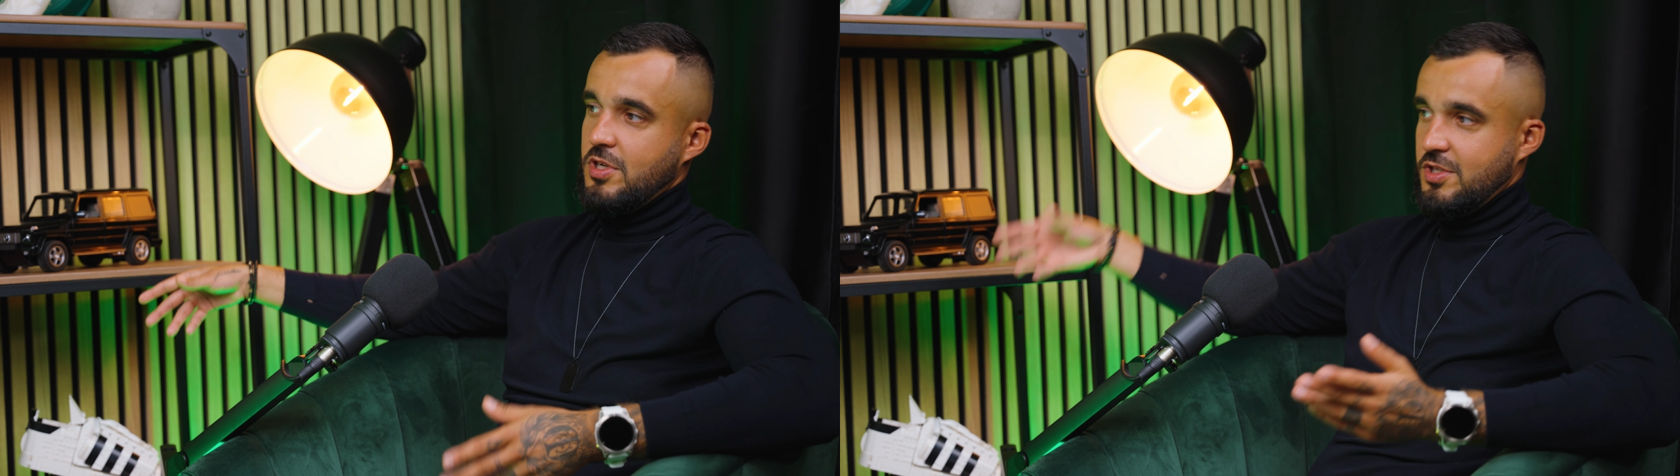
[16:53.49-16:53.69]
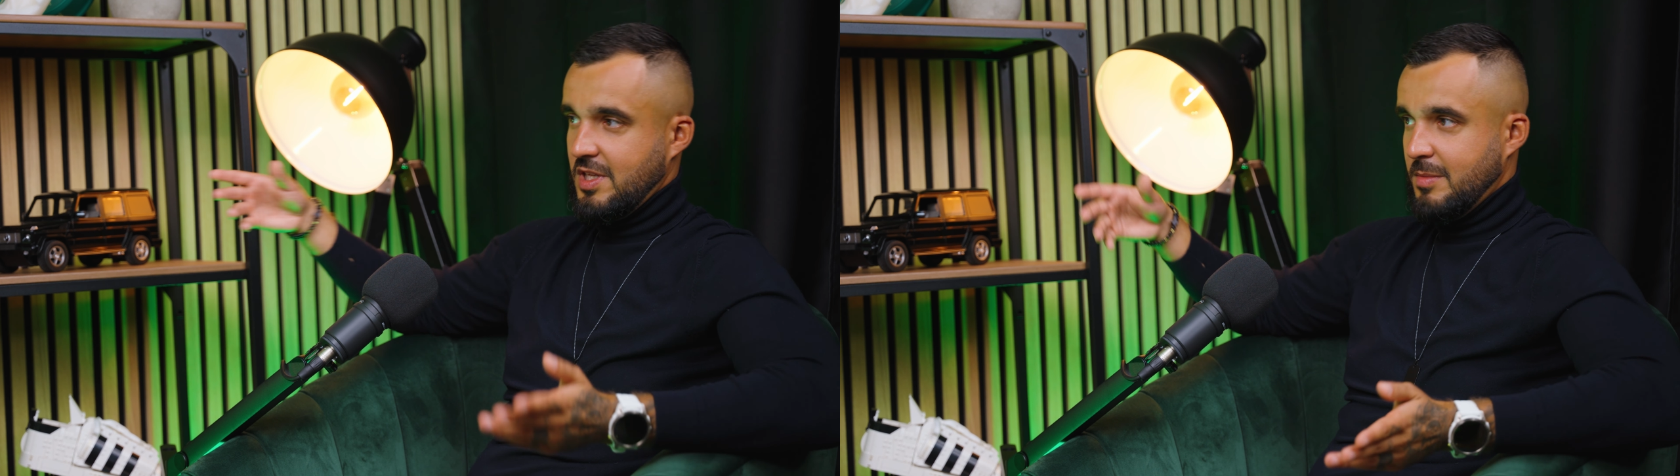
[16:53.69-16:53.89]

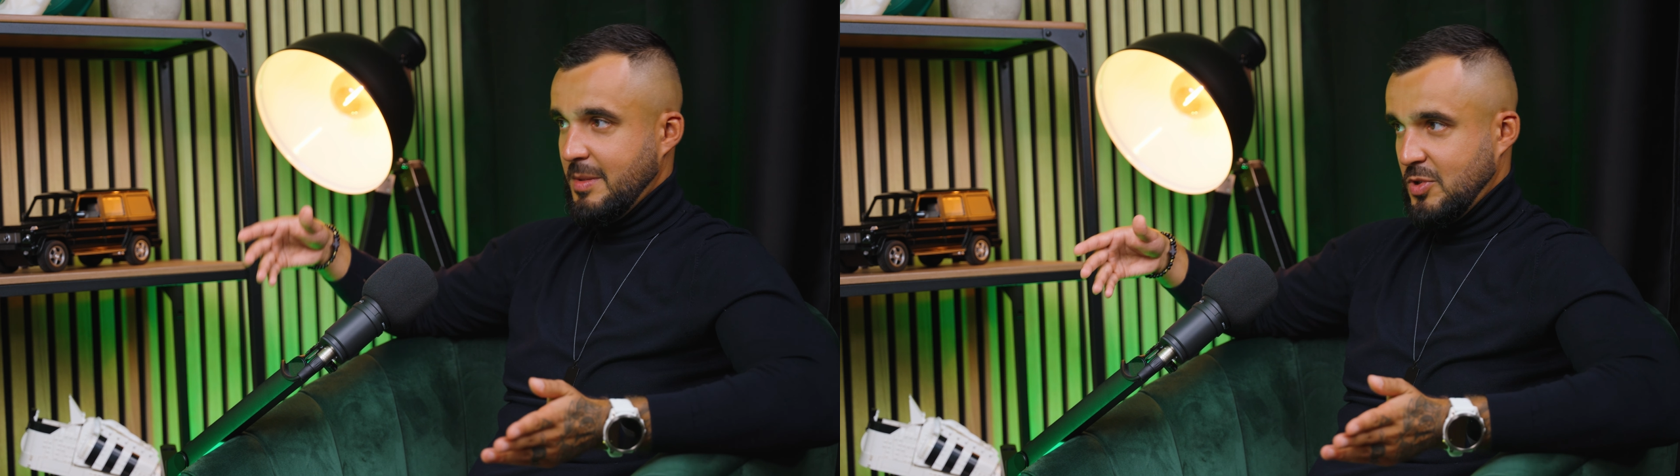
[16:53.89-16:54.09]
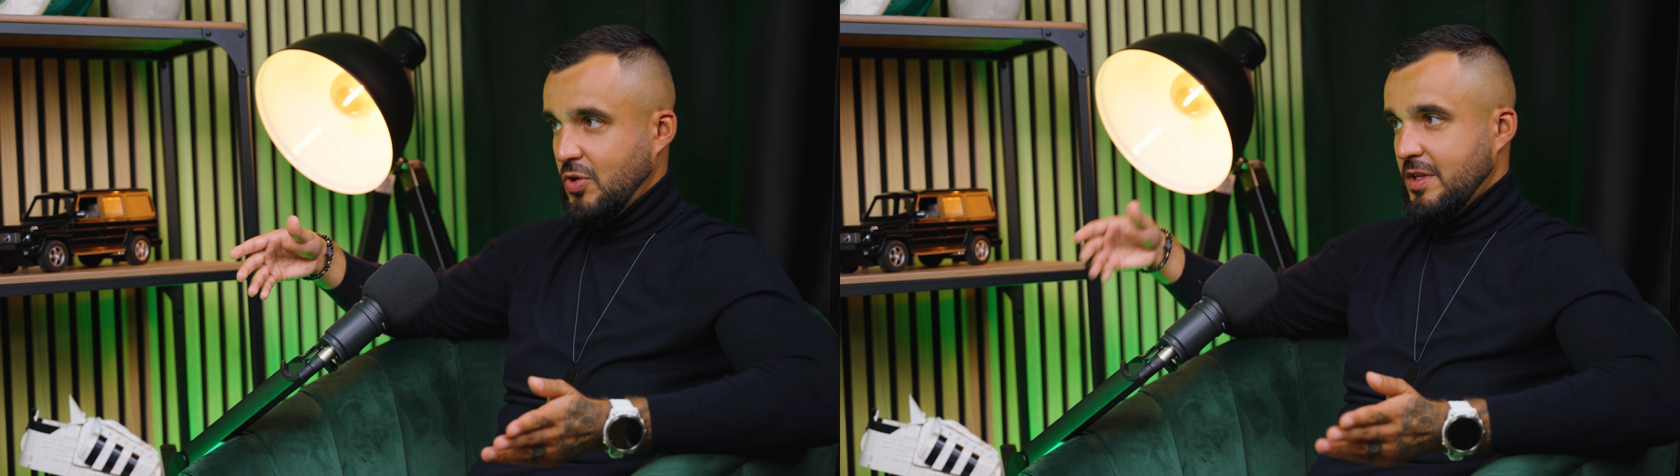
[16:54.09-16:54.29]
gdzie tam na
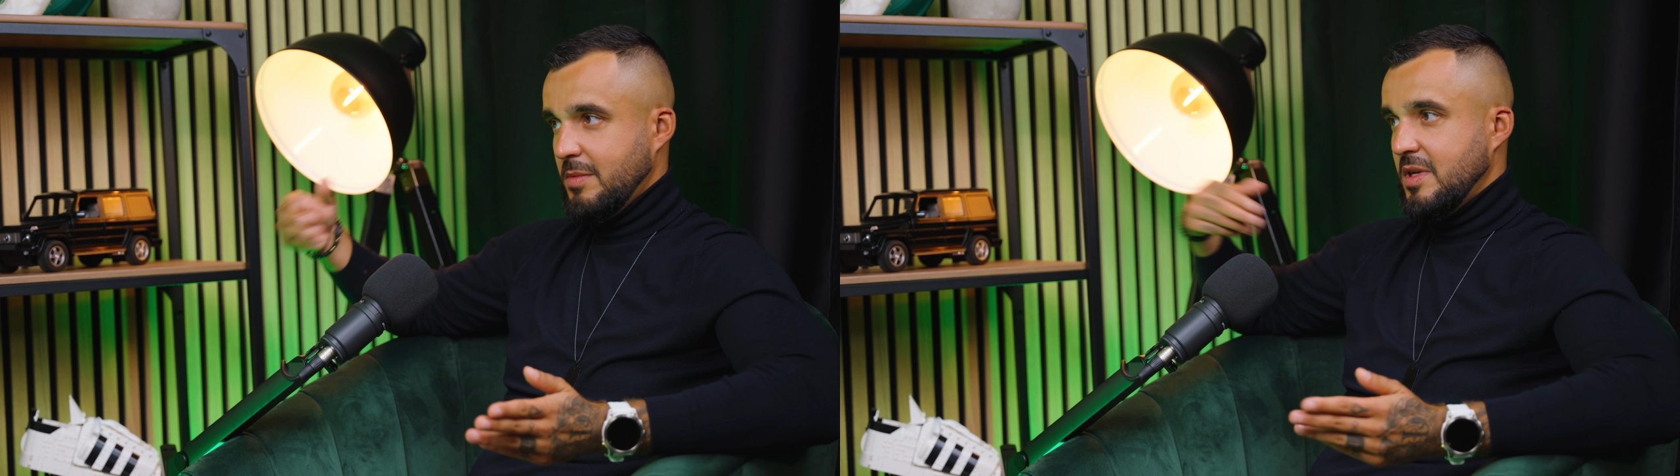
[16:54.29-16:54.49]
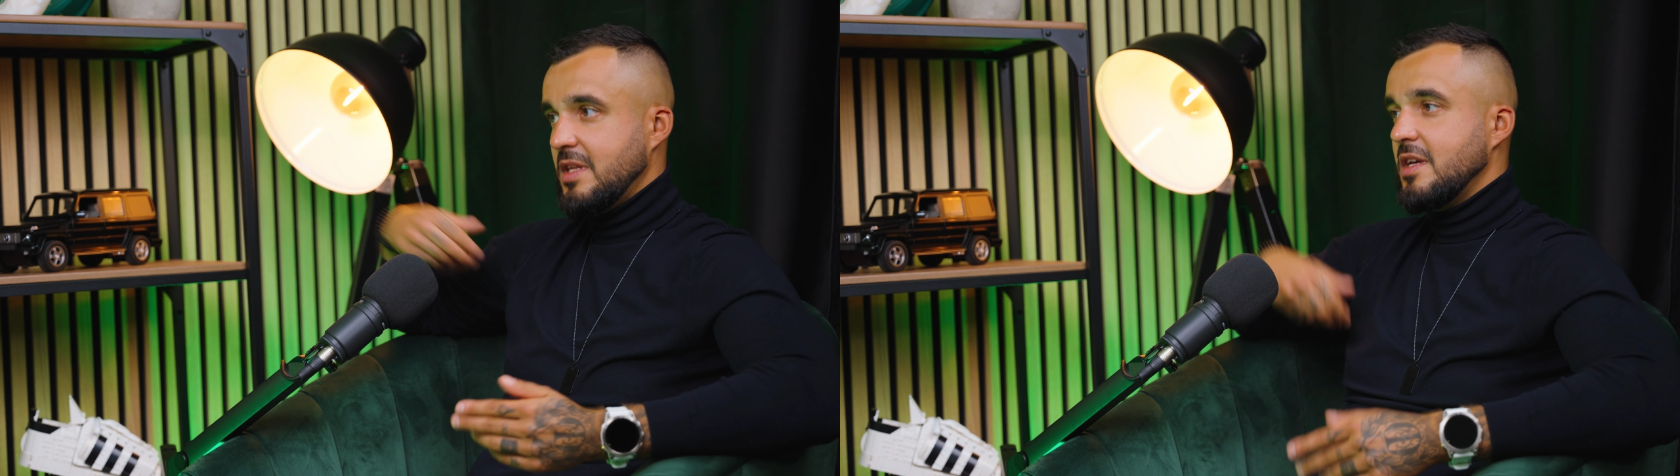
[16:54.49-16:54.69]
przykład
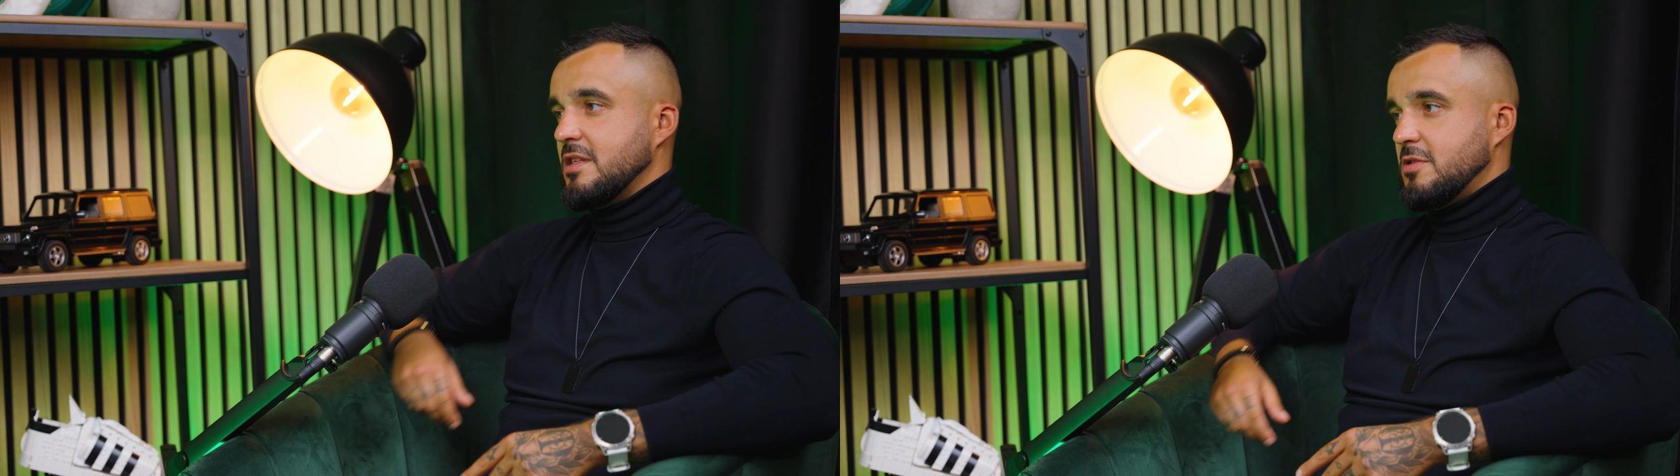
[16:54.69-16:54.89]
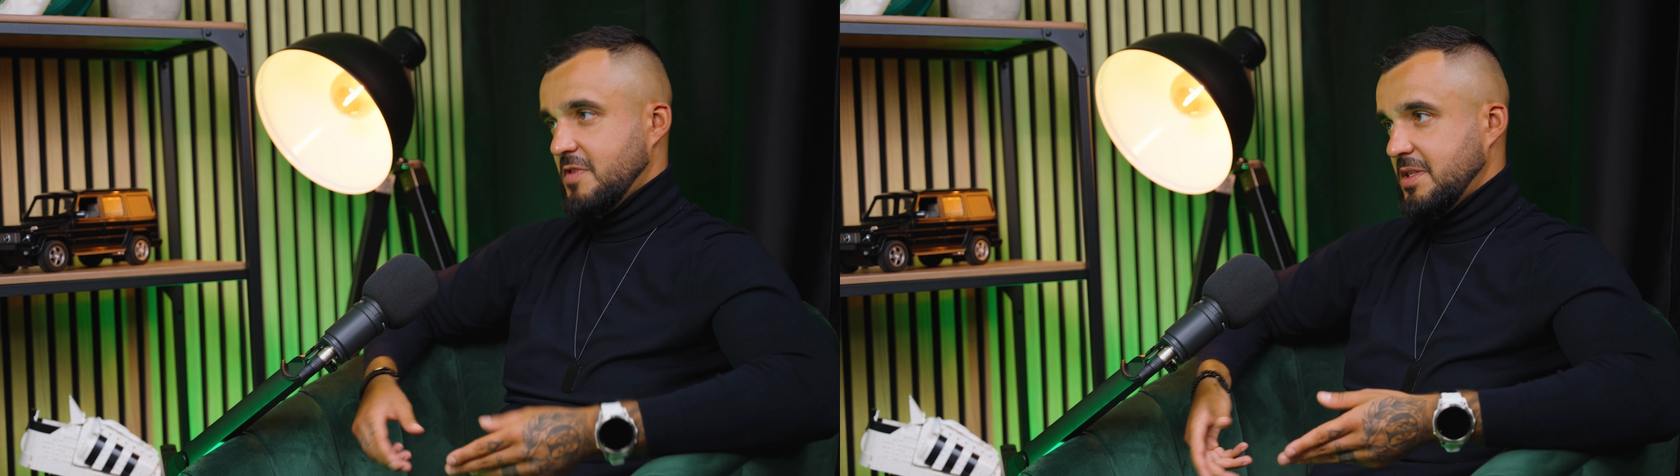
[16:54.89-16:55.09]
my nie
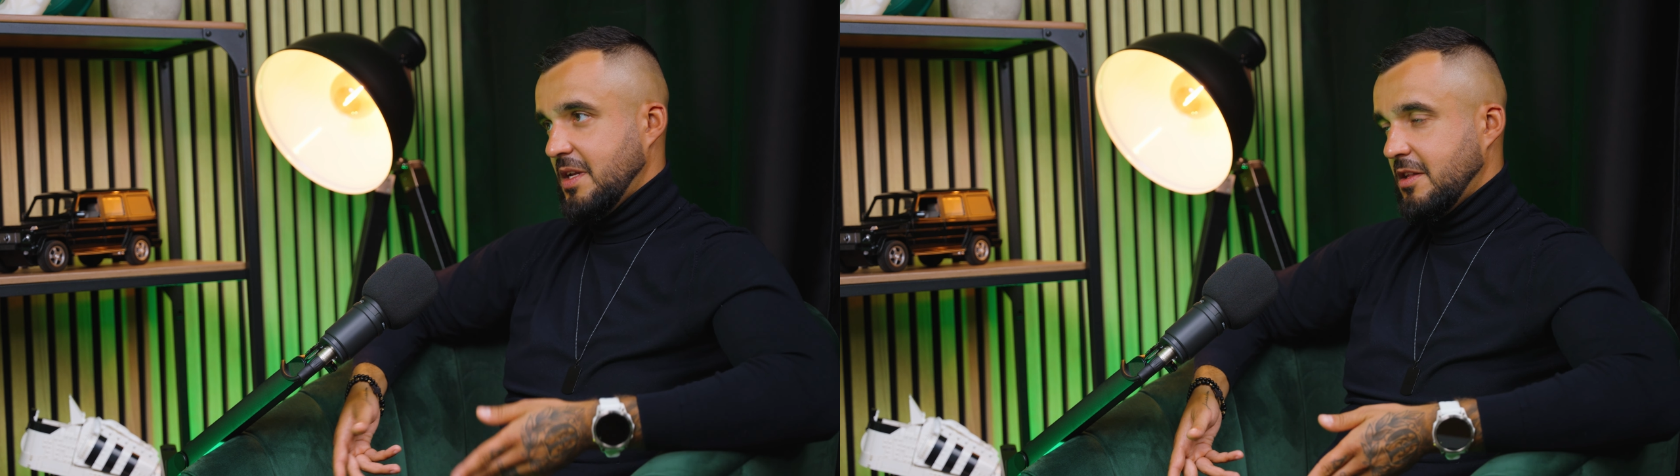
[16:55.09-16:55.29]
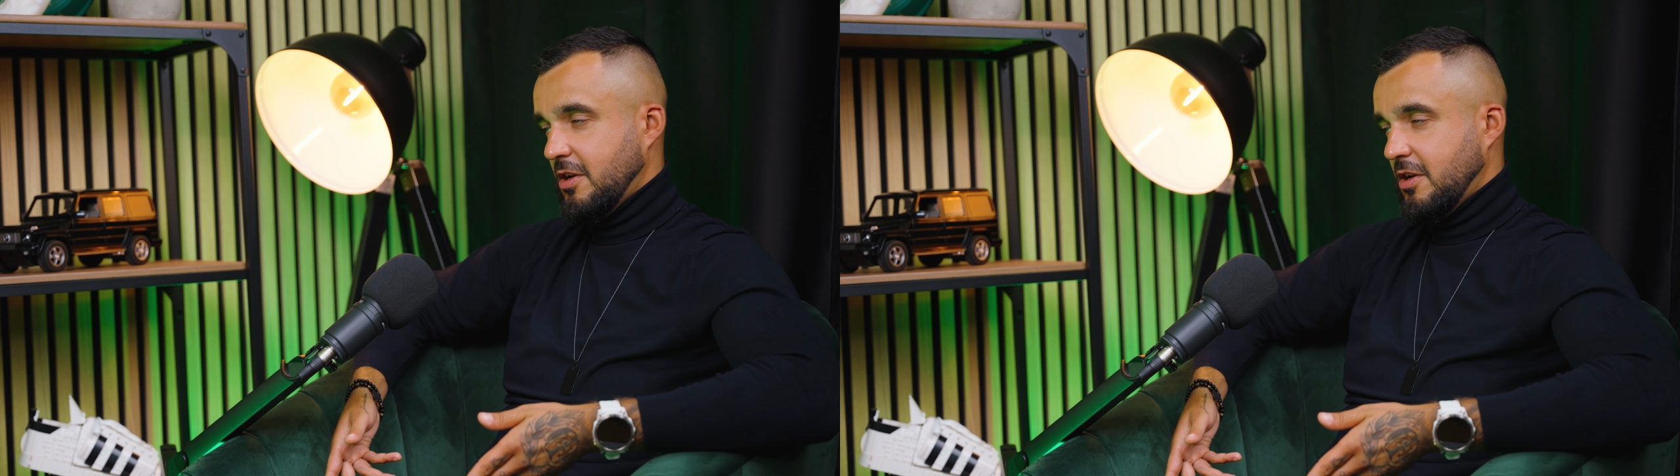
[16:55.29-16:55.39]
jesteśmy w stanie